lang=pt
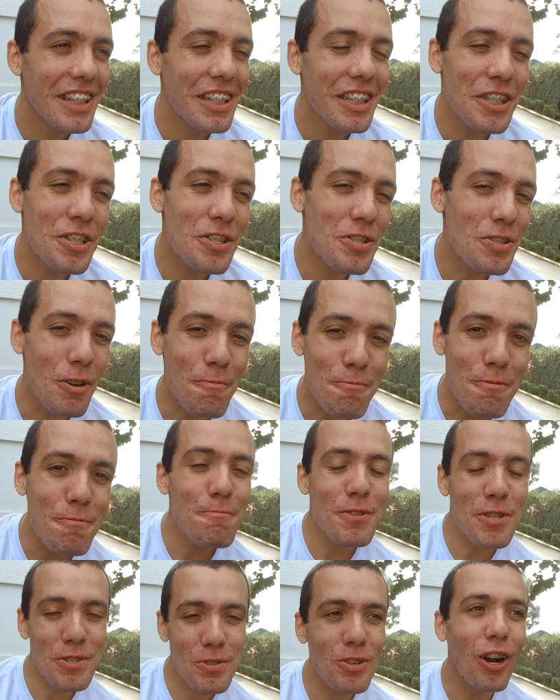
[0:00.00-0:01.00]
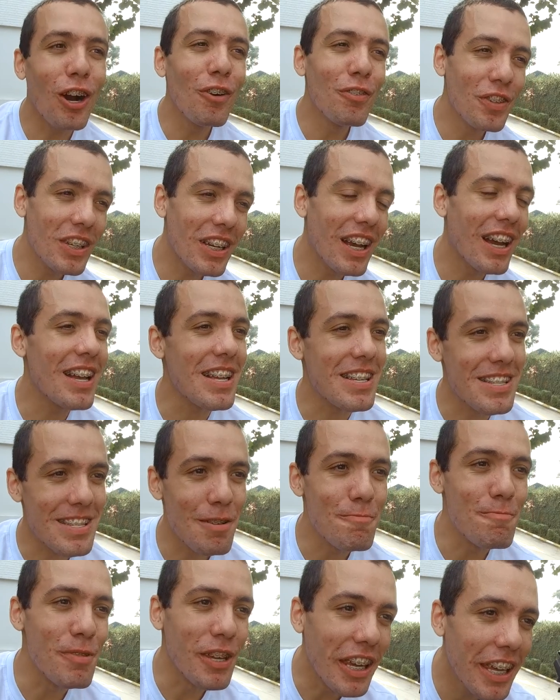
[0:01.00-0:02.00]
E só para o pessoal ficar
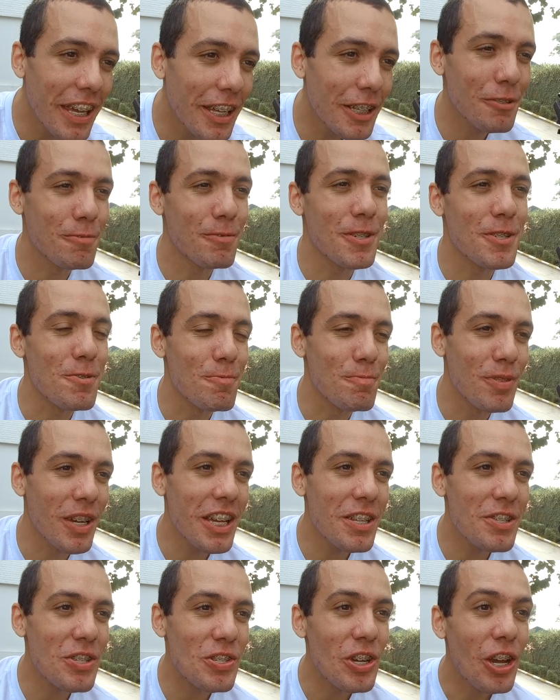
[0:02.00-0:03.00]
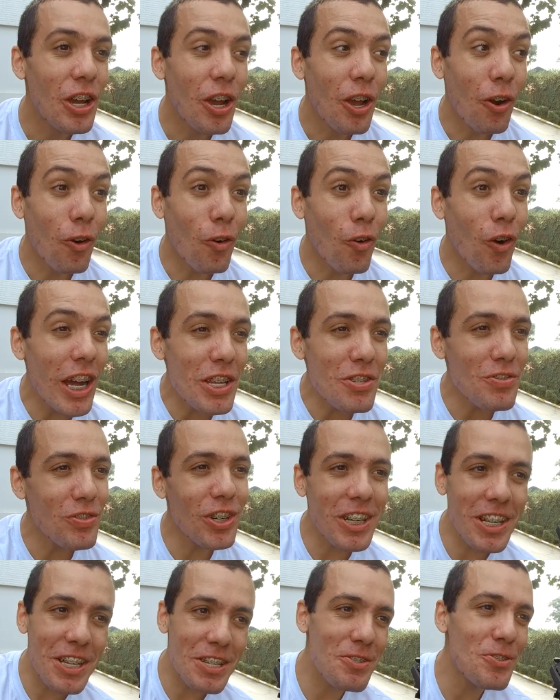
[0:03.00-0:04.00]
sabendo, mais ou menos, quais
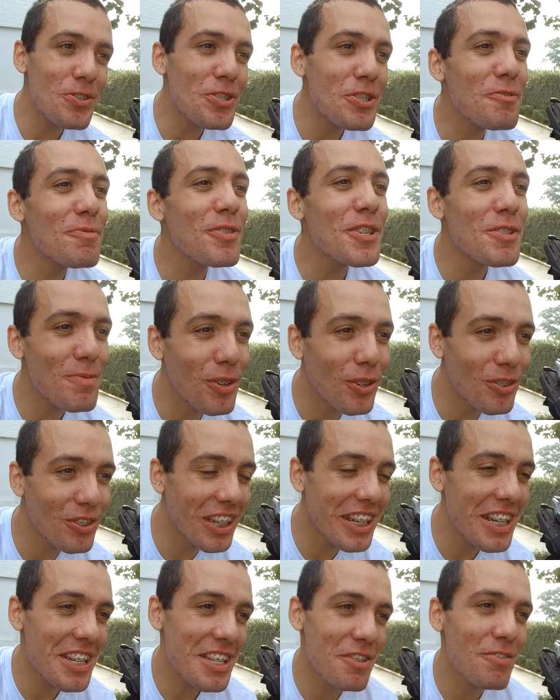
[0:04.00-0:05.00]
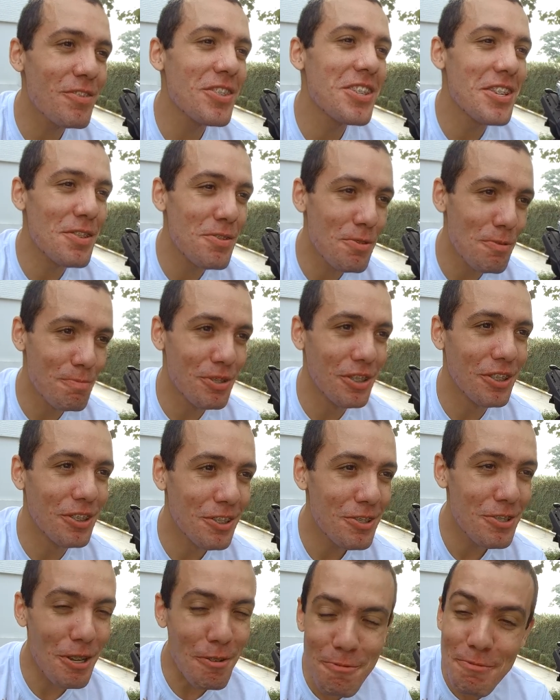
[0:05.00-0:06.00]
foram as últimas montanhas que você subiu?
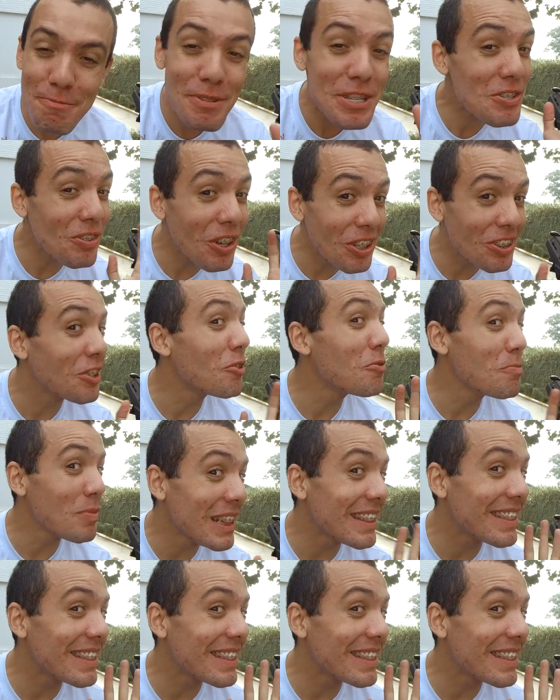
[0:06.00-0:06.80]
Só para o pessoal ter uma